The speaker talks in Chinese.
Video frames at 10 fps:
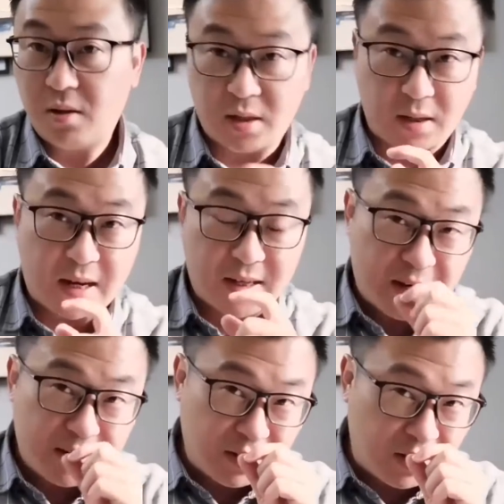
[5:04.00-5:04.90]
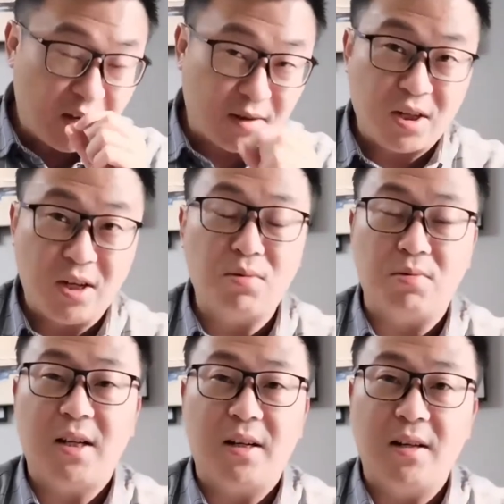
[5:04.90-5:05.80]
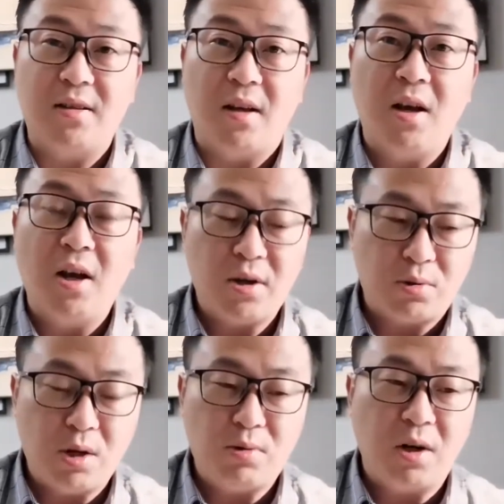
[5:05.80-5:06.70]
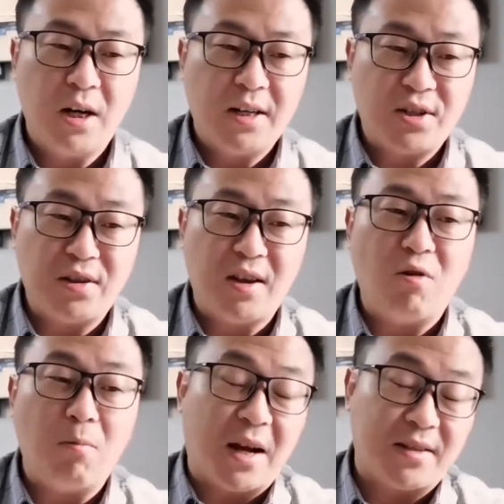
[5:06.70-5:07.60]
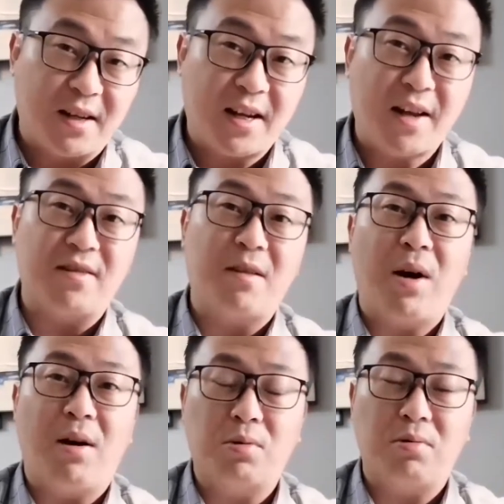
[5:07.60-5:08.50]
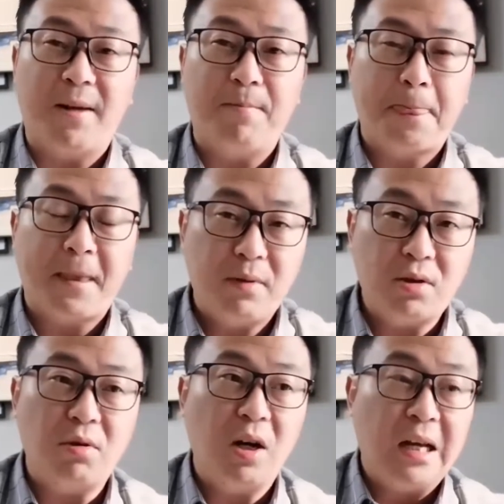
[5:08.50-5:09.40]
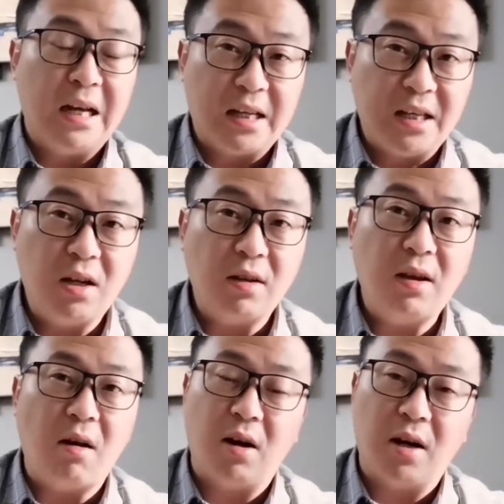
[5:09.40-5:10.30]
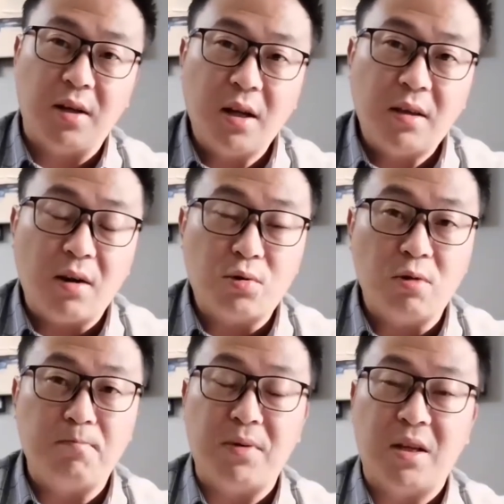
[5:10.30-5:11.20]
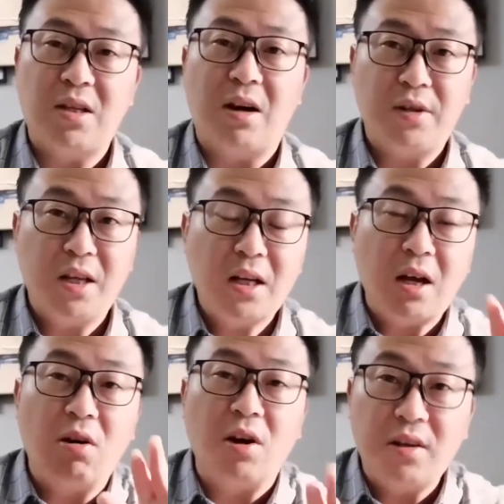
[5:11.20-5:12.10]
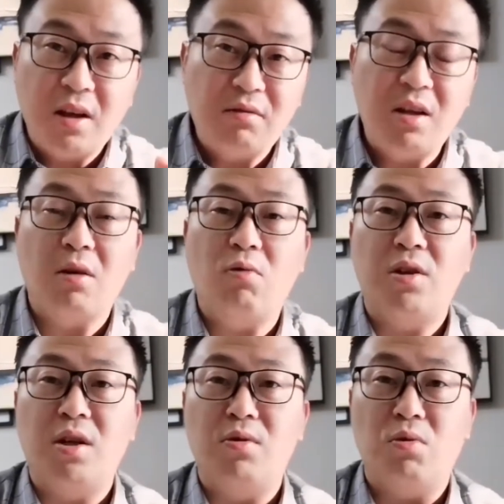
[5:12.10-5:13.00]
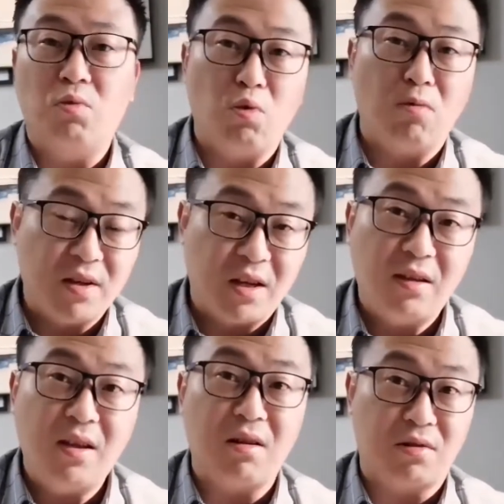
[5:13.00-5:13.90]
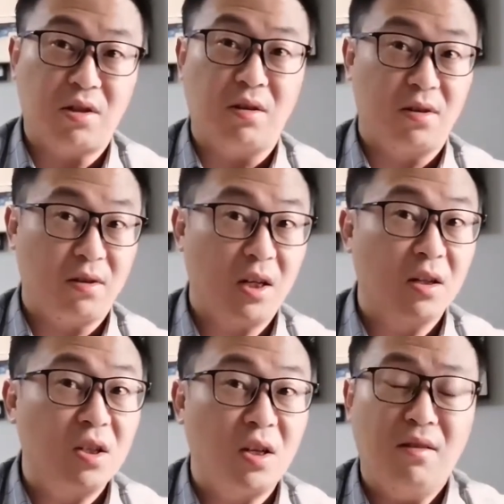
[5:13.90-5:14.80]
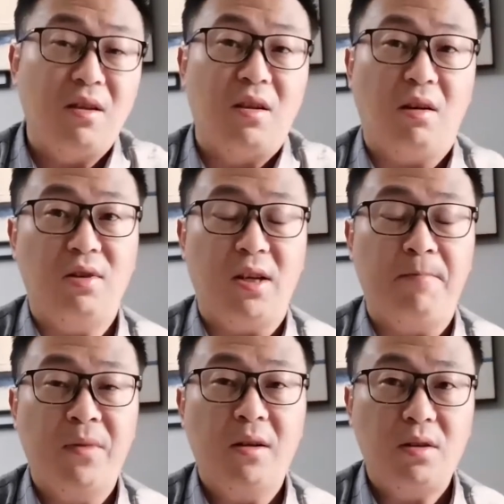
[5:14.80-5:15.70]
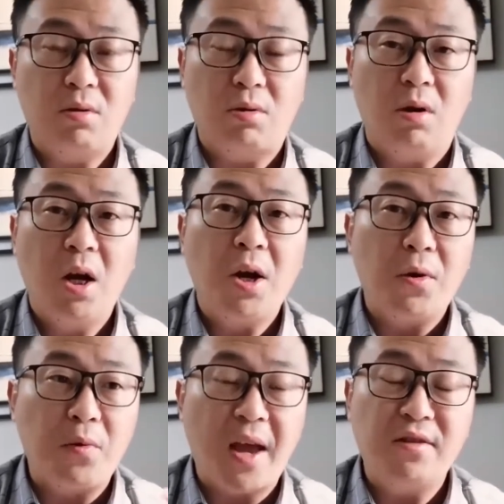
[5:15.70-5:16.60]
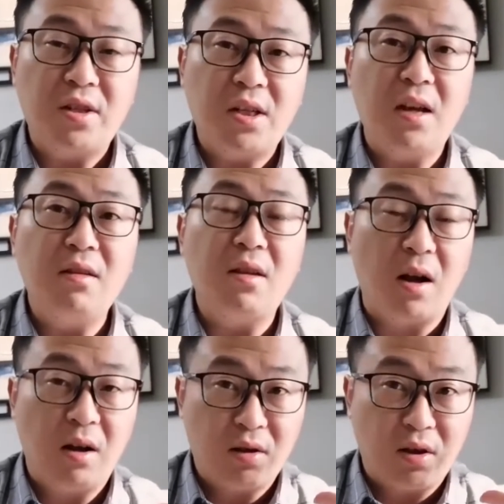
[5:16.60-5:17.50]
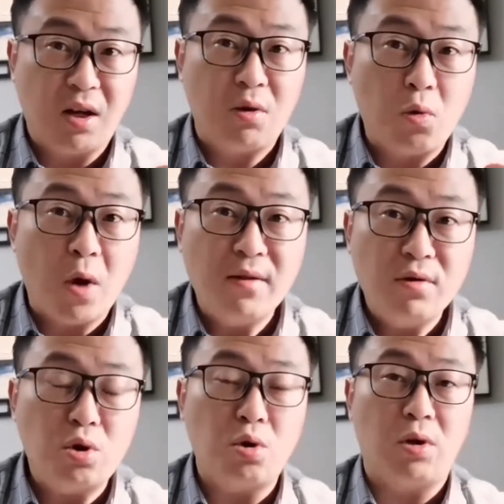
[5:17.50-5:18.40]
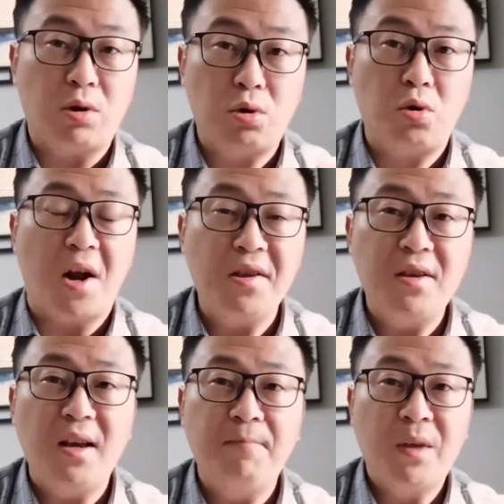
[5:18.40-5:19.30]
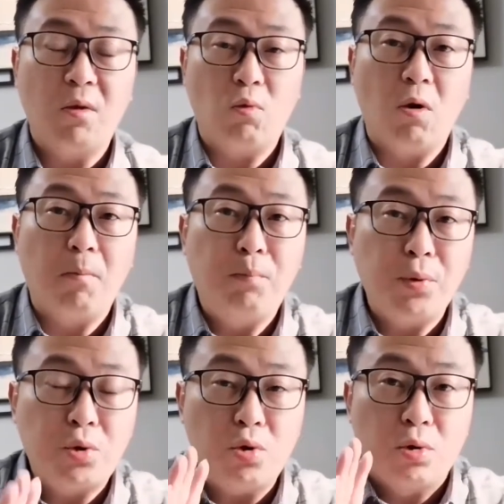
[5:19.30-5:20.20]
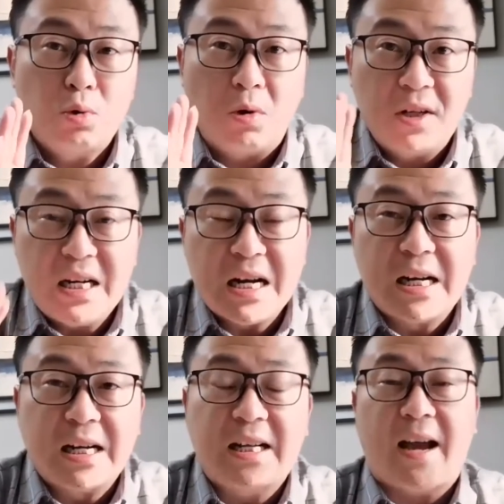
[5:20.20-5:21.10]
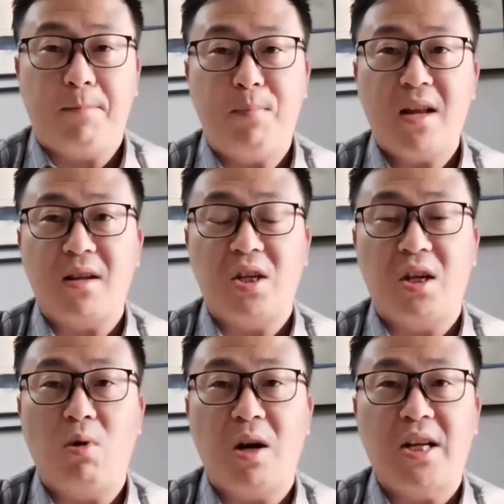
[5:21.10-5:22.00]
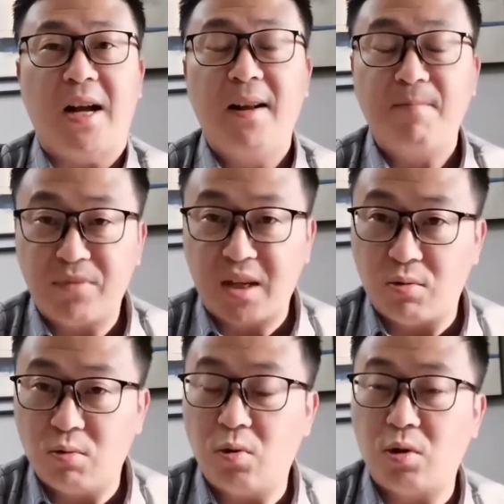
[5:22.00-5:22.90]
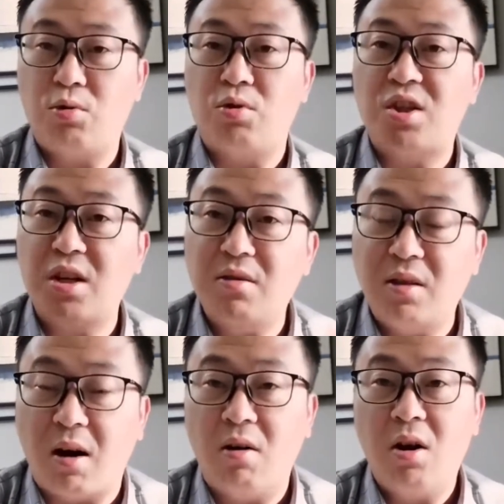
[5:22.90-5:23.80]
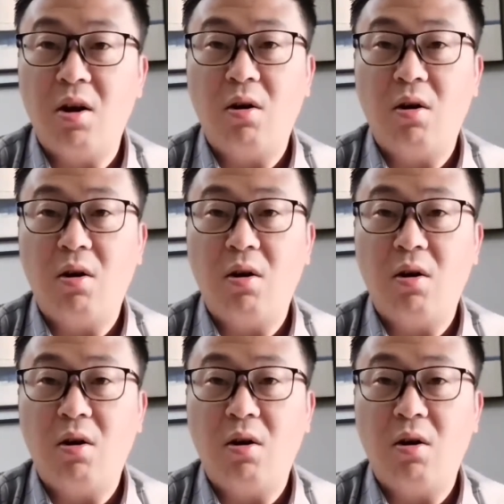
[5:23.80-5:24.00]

这个大家一定要清楚这个理解。所以说今天我把这个概念再抛出来，比如说一个调和一个调去比较音高和音低的过程中，我们一定要设置一个前提条件。就说原先的那个原曲的旋律音，我不去做任何改变的情况下，你如果去升调，